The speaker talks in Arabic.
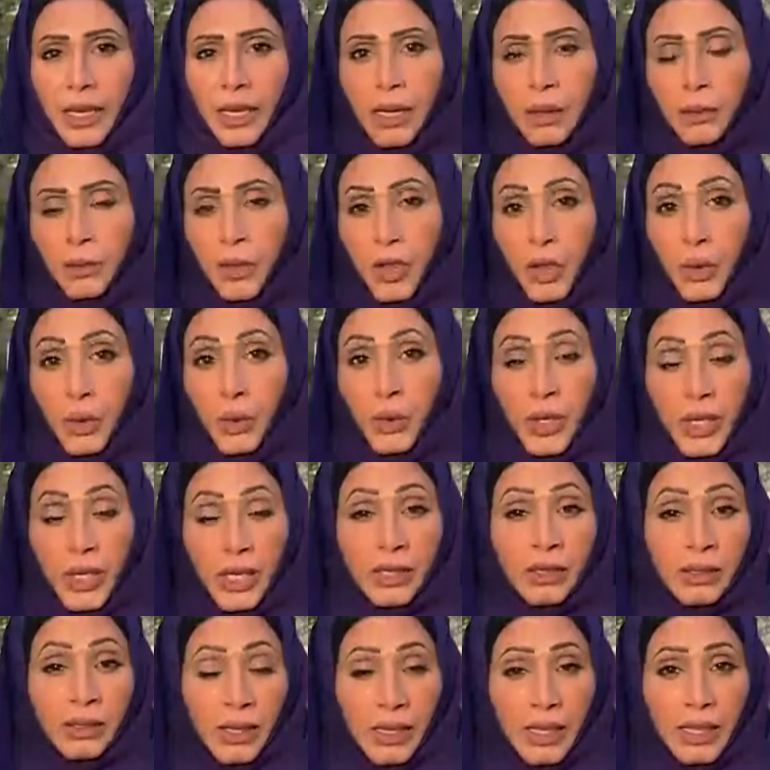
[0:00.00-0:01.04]
منذ
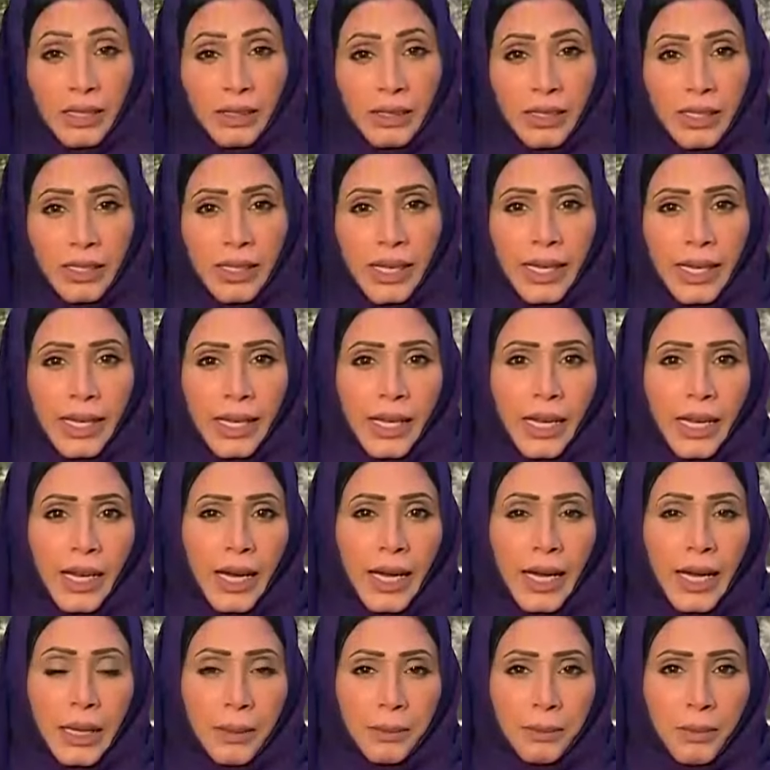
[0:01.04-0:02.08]
ثلاثين
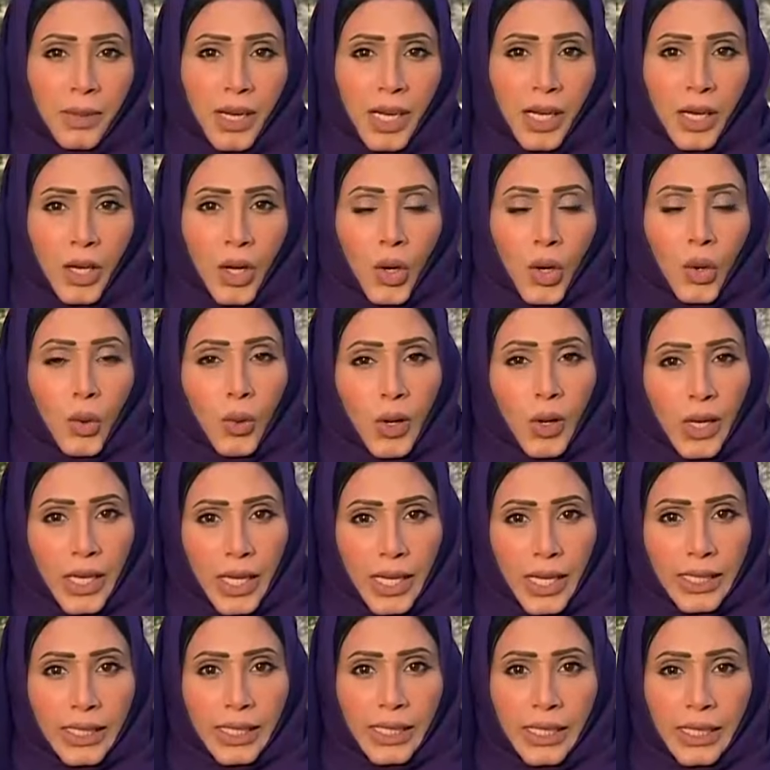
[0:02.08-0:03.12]
عام
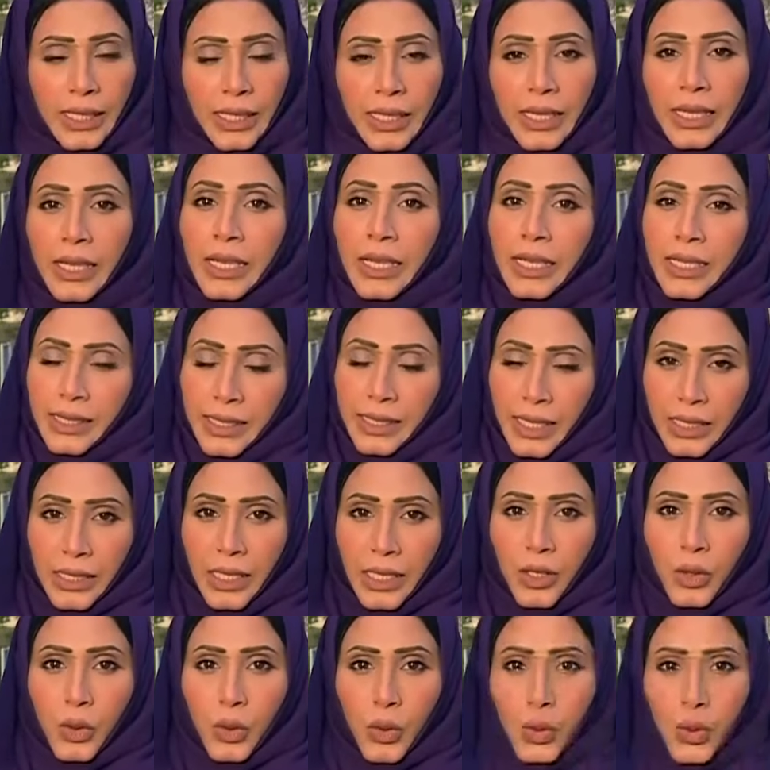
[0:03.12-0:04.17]
ولكن
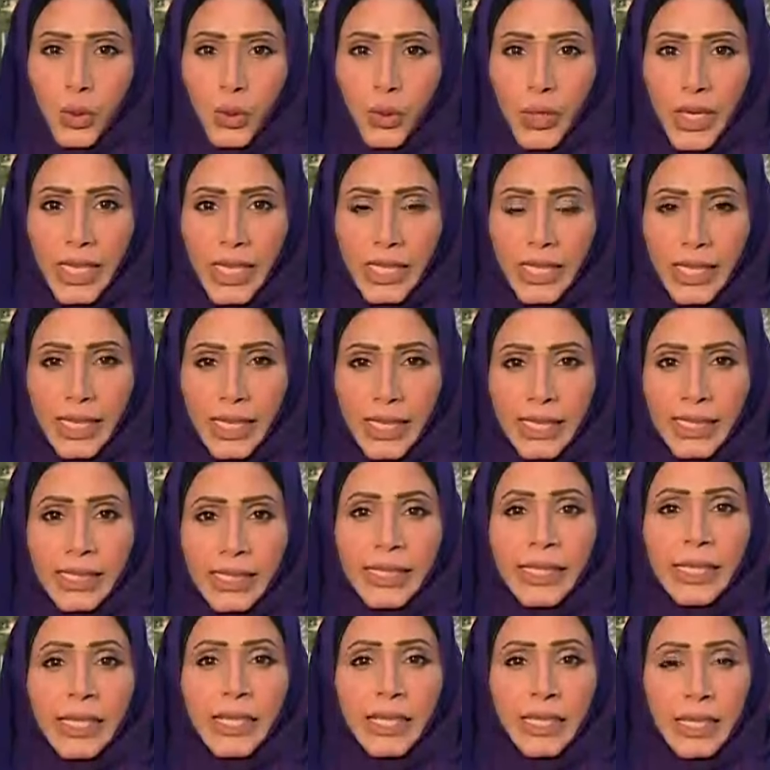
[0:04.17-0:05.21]
ستكون هناك
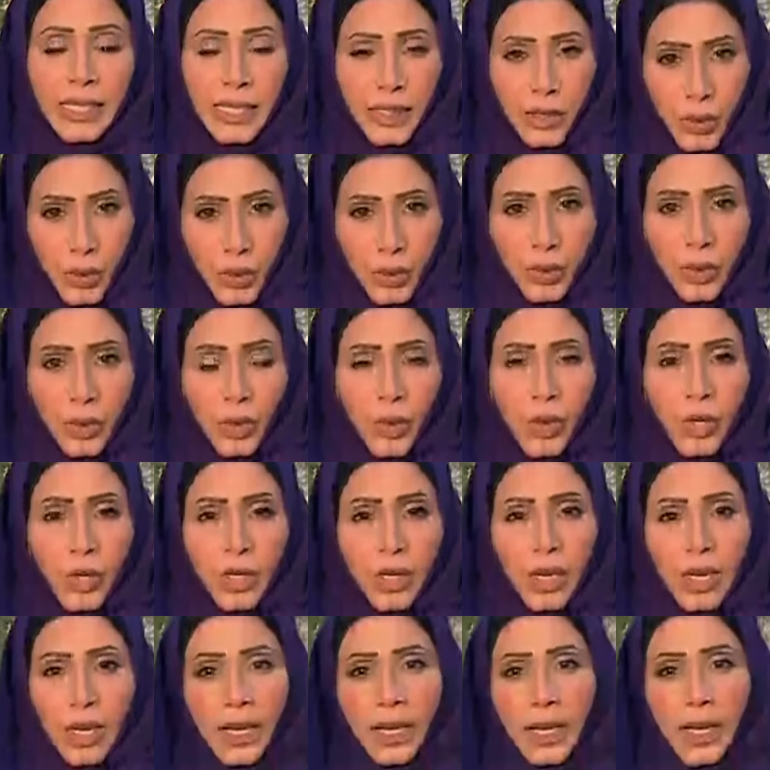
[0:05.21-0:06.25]
زيارات
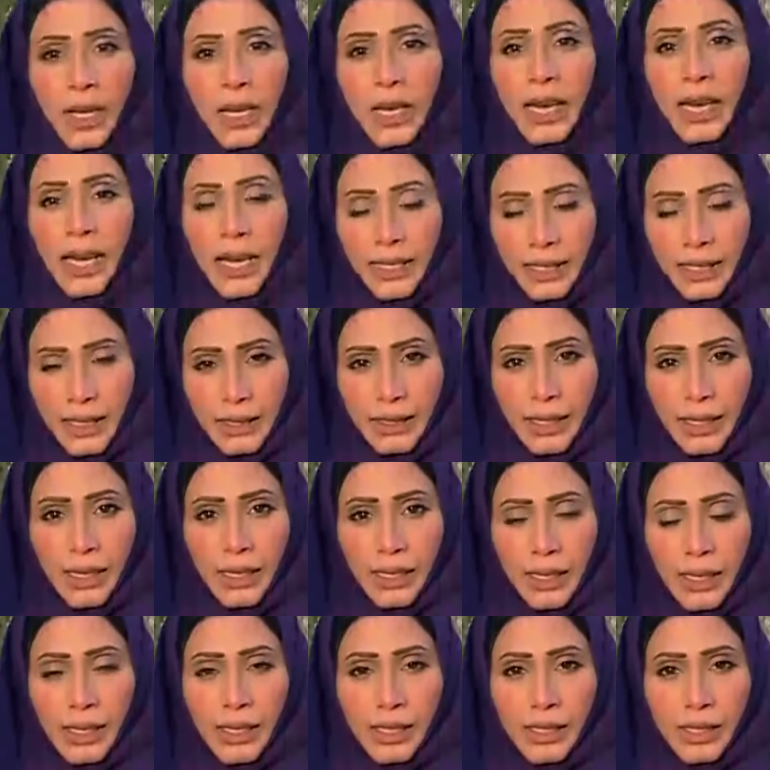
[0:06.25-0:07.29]
أخرى هكذا
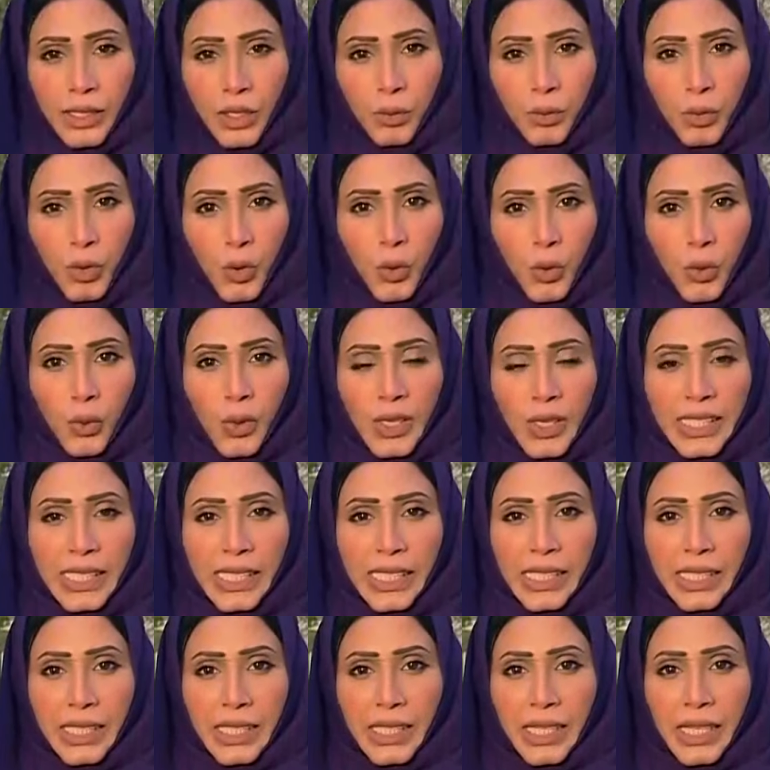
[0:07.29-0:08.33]
قال سمو
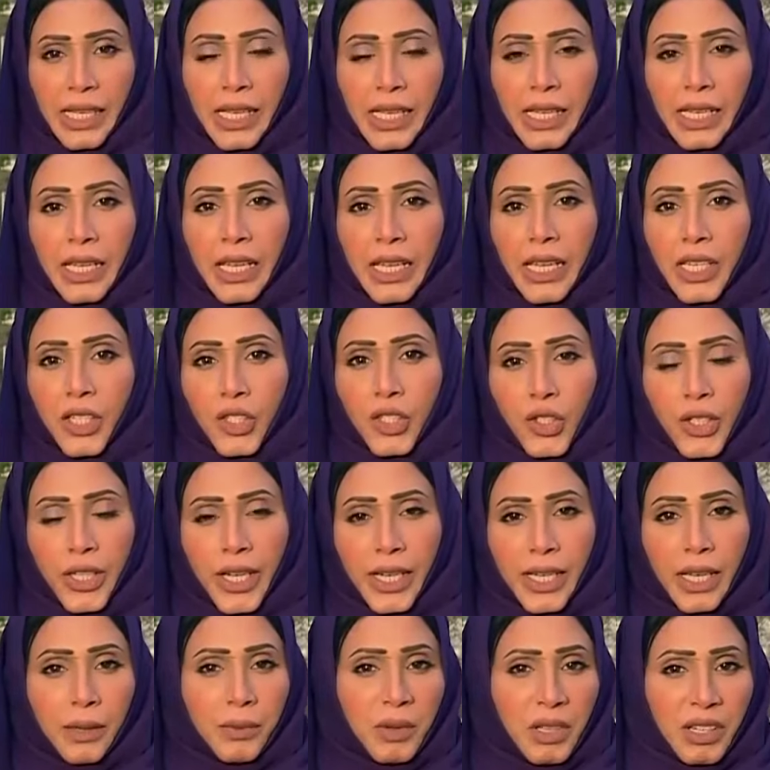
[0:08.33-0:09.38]
وزير الخارجية
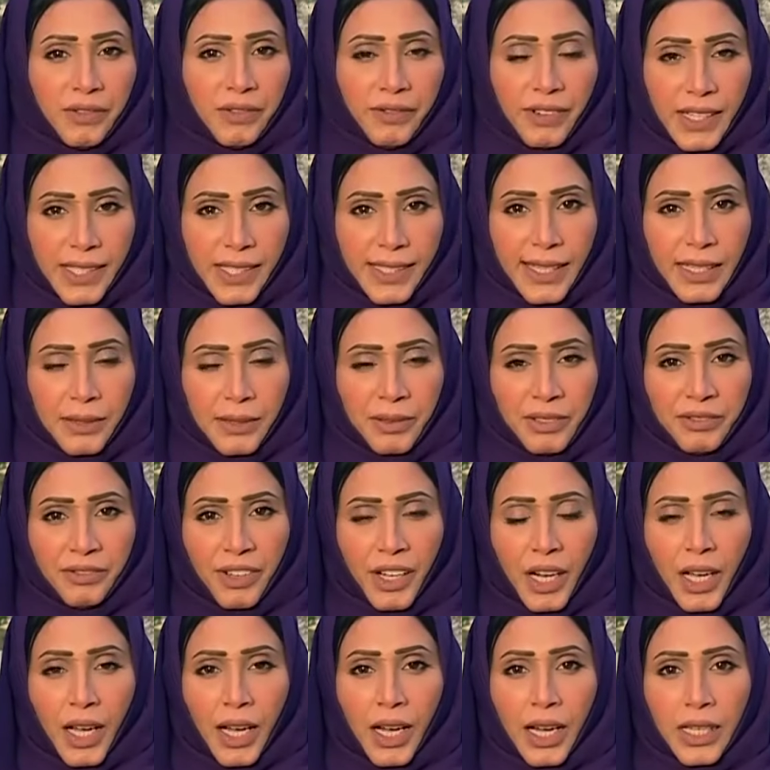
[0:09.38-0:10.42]
الأمير فيصل بن
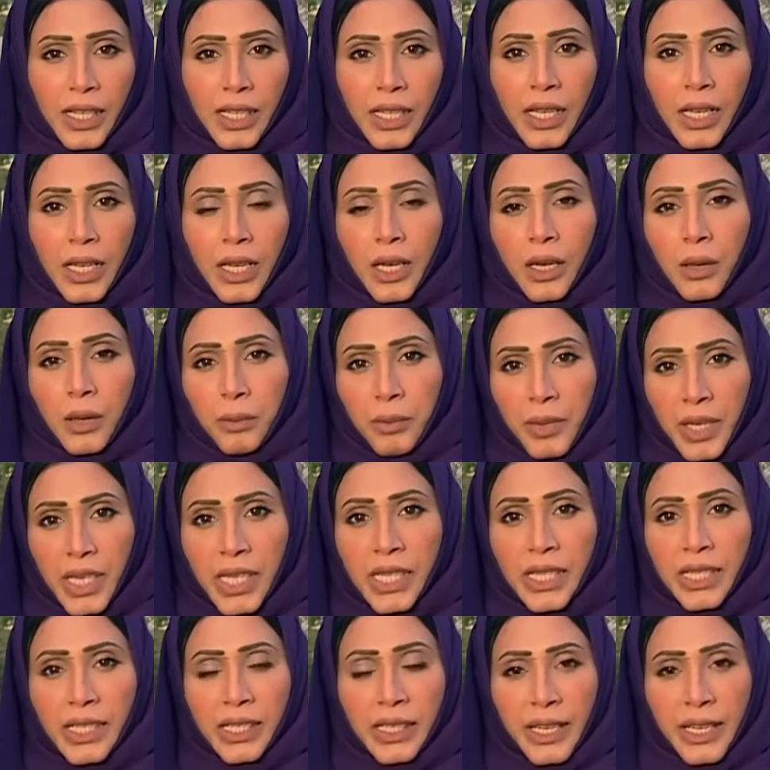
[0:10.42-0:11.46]
فرحان من
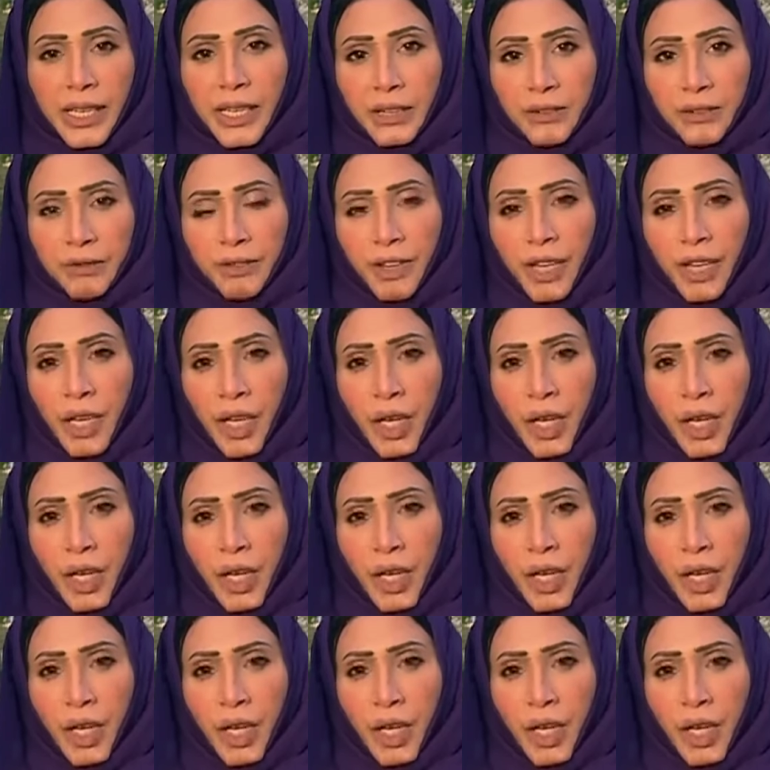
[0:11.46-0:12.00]
كييف